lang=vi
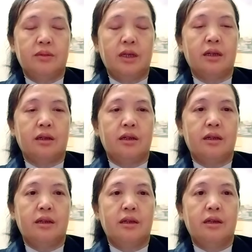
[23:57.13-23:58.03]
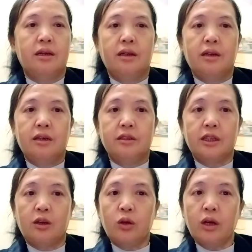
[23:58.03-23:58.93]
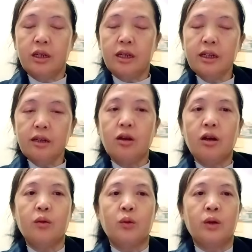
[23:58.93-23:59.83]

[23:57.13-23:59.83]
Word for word: nè. chỉ còn nói ít họ